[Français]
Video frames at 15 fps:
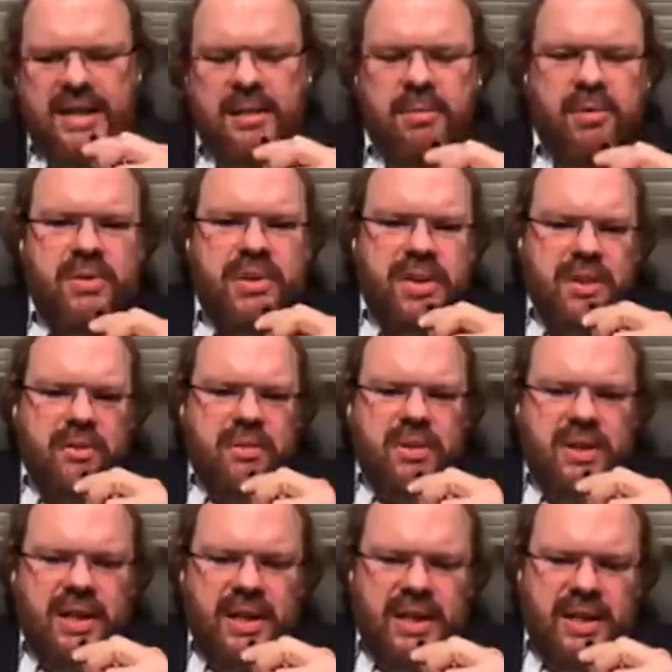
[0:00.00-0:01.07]
Et c'est pour ça que
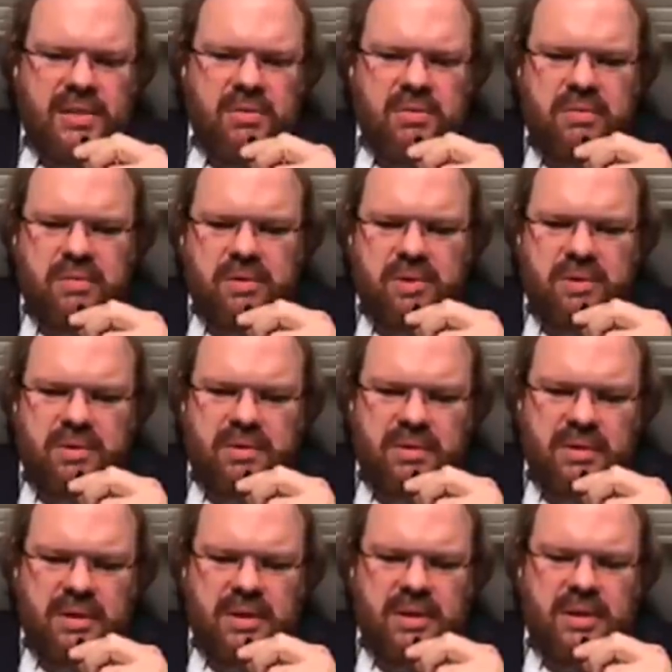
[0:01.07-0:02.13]
très souvent,
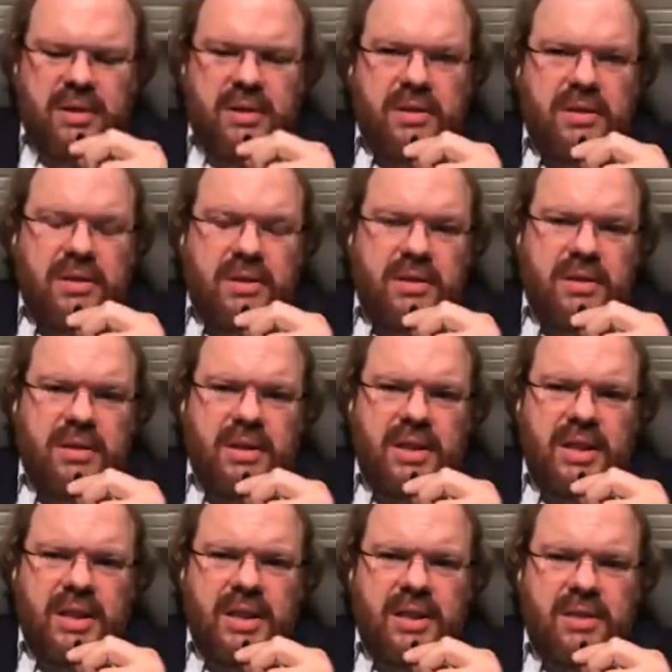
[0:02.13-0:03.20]
euh,
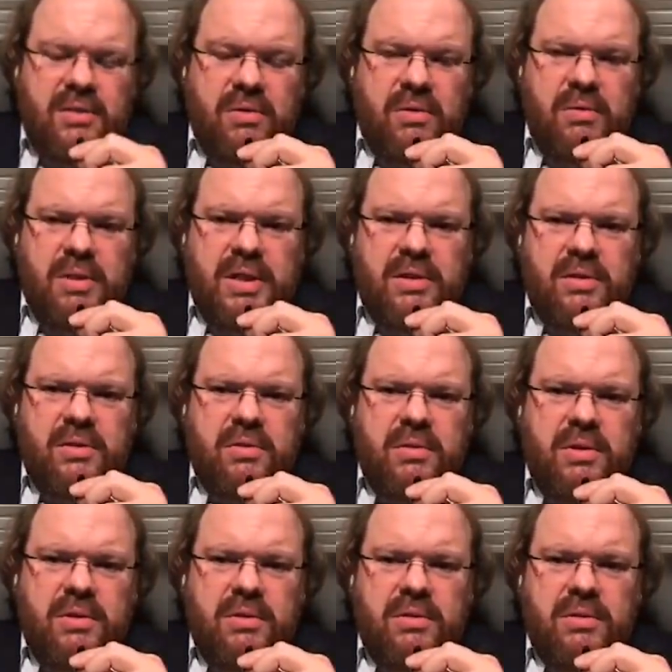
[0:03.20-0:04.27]
les crises d'angoisse
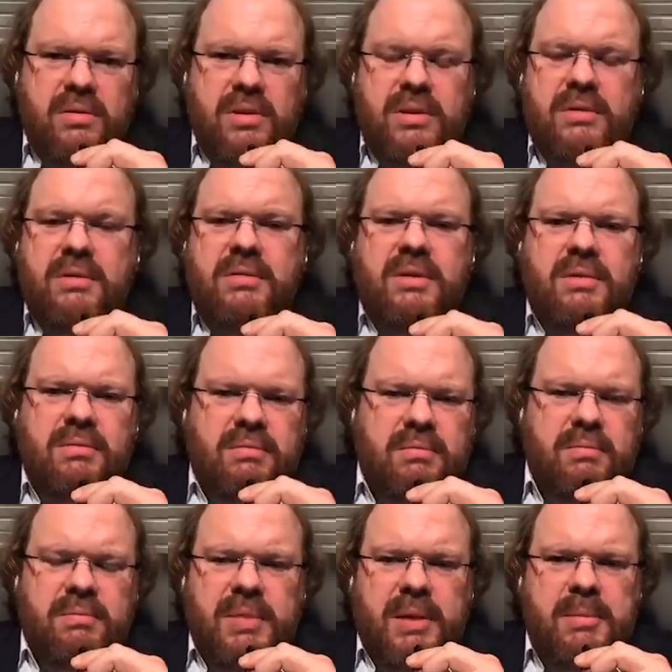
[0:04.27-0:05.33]
ensuite se
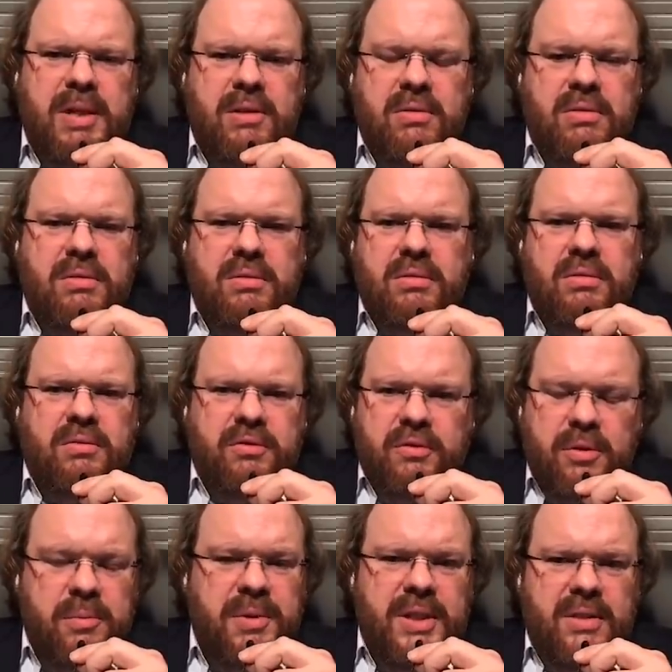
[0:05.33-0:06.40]
permettre de, aux
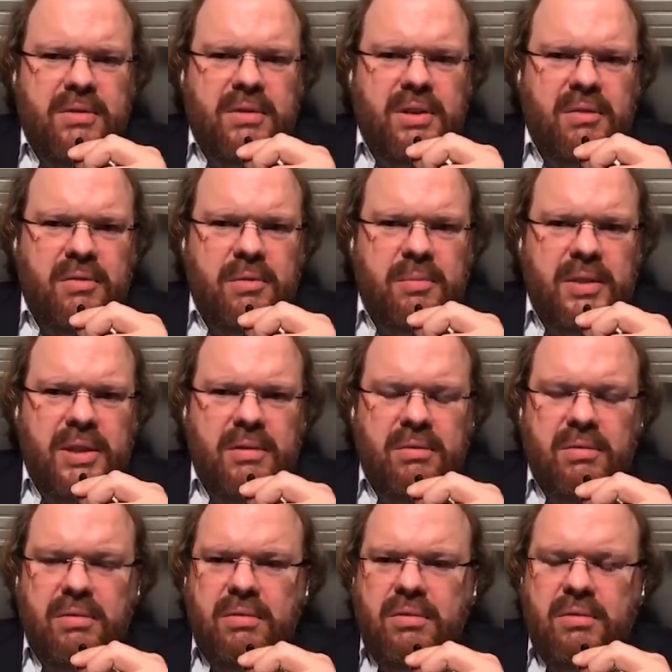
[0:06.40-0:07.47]
phobies de se développer,
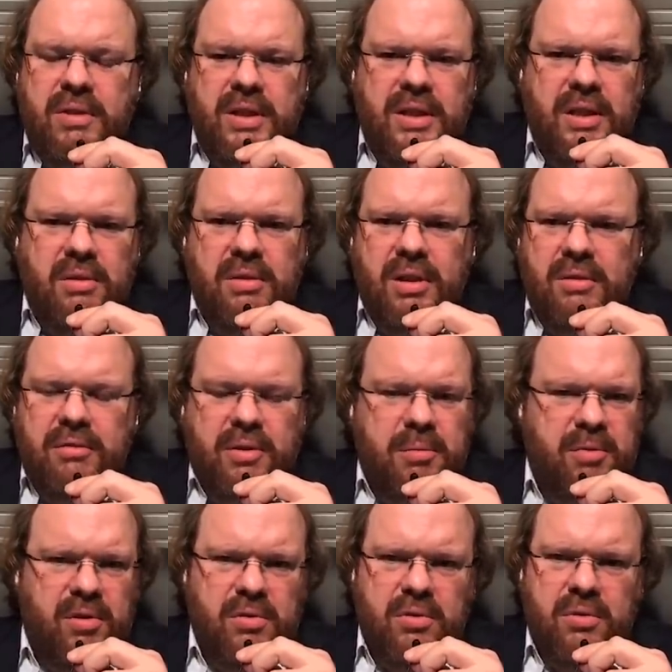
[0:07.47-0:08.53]
donc on devient
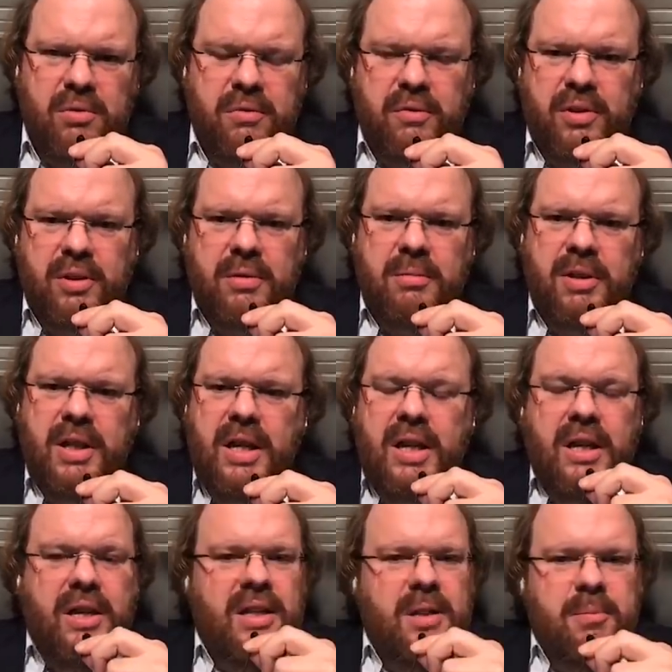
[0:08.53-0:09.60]
agoraphobe, claustrophobe,
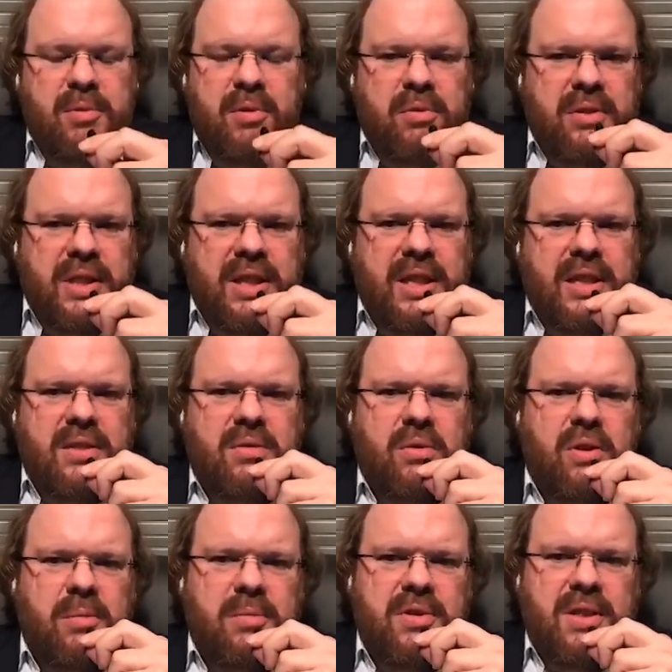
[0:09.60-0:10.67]
hypochondriaque si
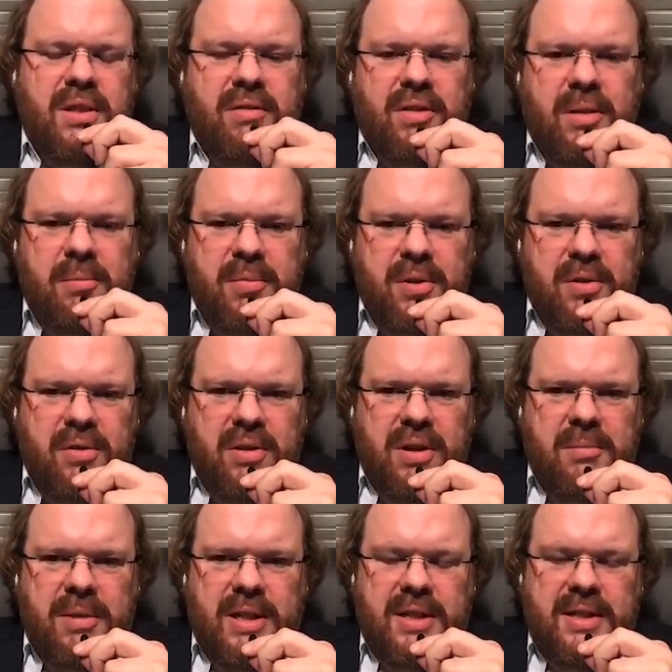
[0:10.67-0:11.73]
on commence à avoir peur de
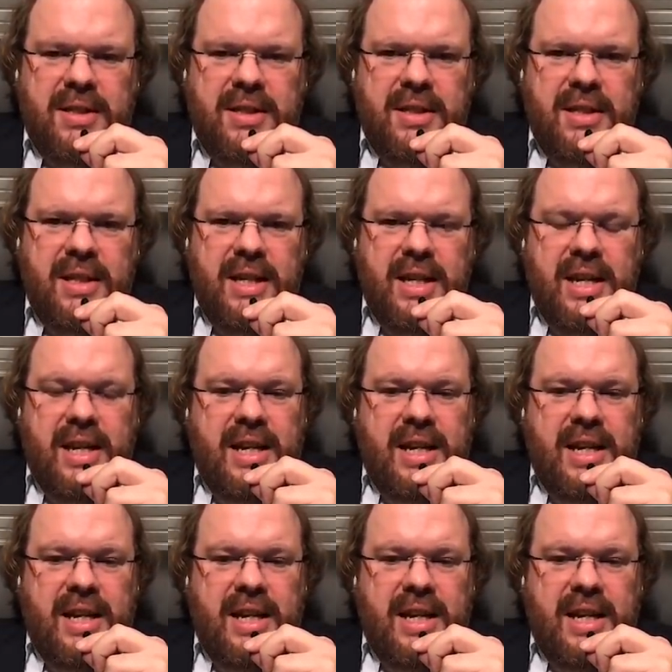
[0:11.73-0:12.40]
la maladie,